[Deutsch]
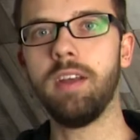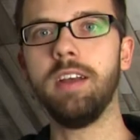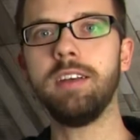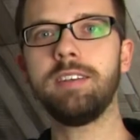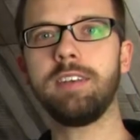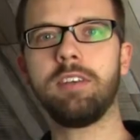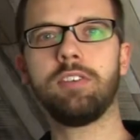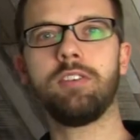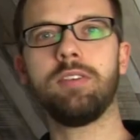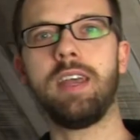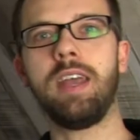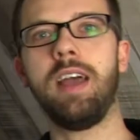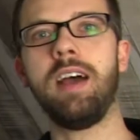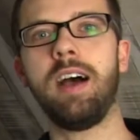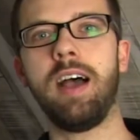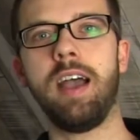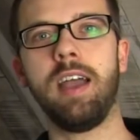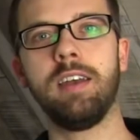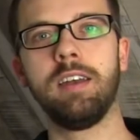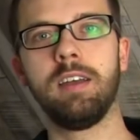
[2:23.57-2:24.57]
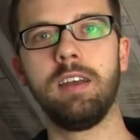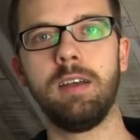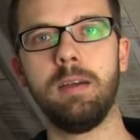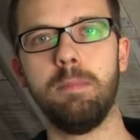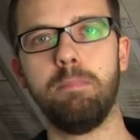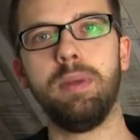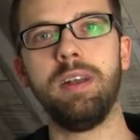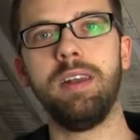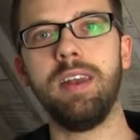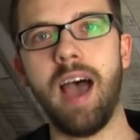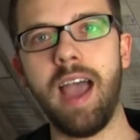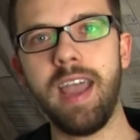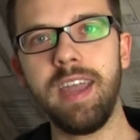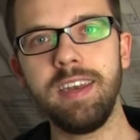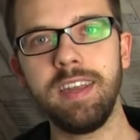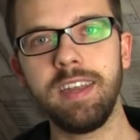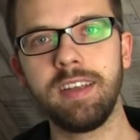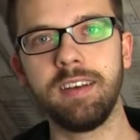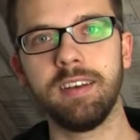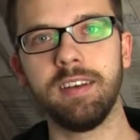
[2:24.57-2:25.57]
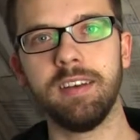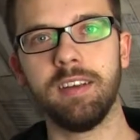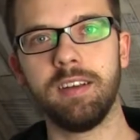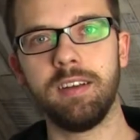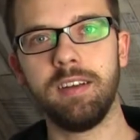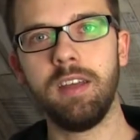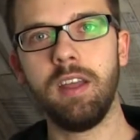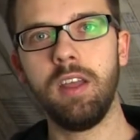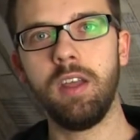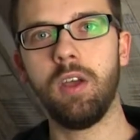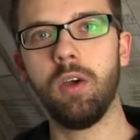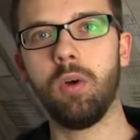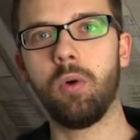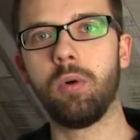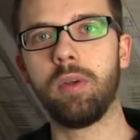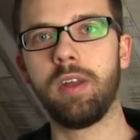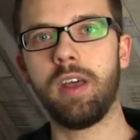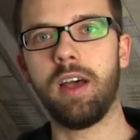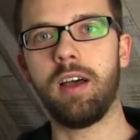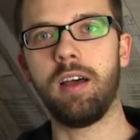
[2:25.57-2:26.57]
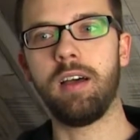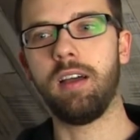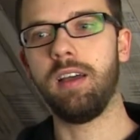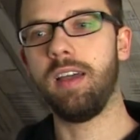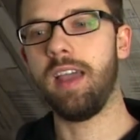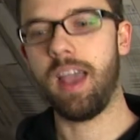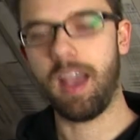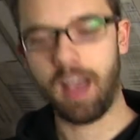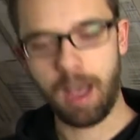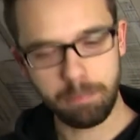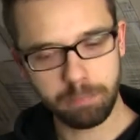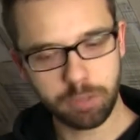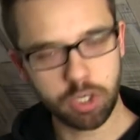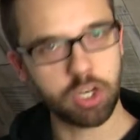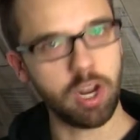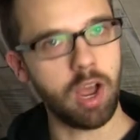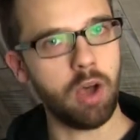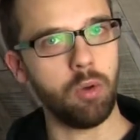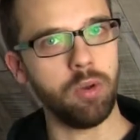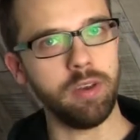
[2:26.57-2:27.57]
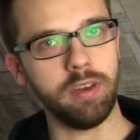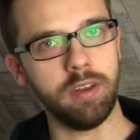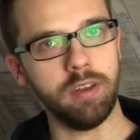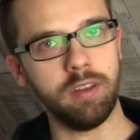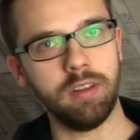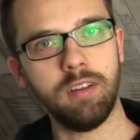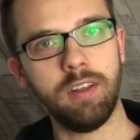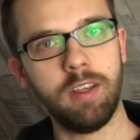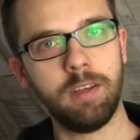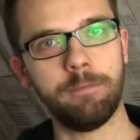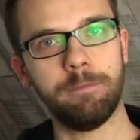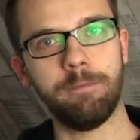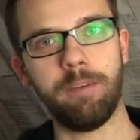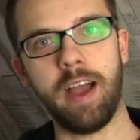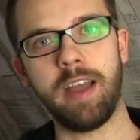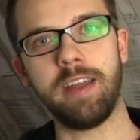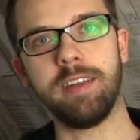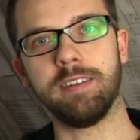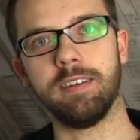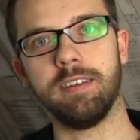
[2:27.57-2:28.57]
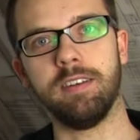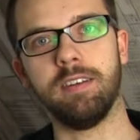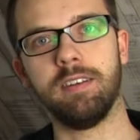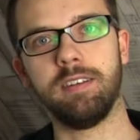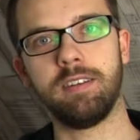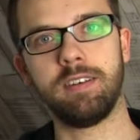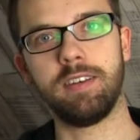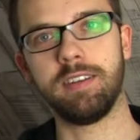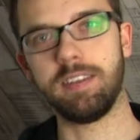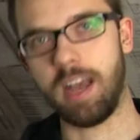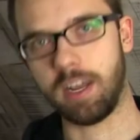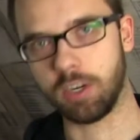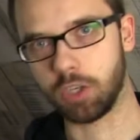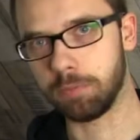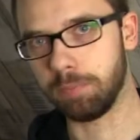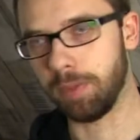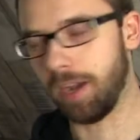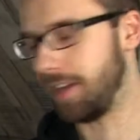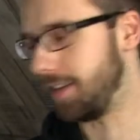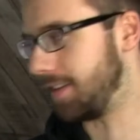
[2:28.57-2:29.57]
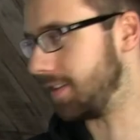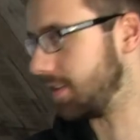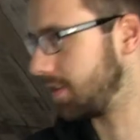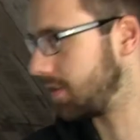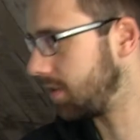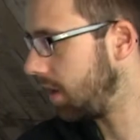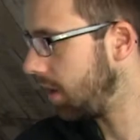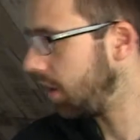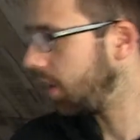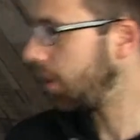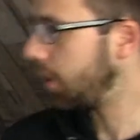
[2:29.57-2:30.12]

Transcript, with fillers: Ist also eher eine beleidigende oder herabschauende Weise des Ansprechens.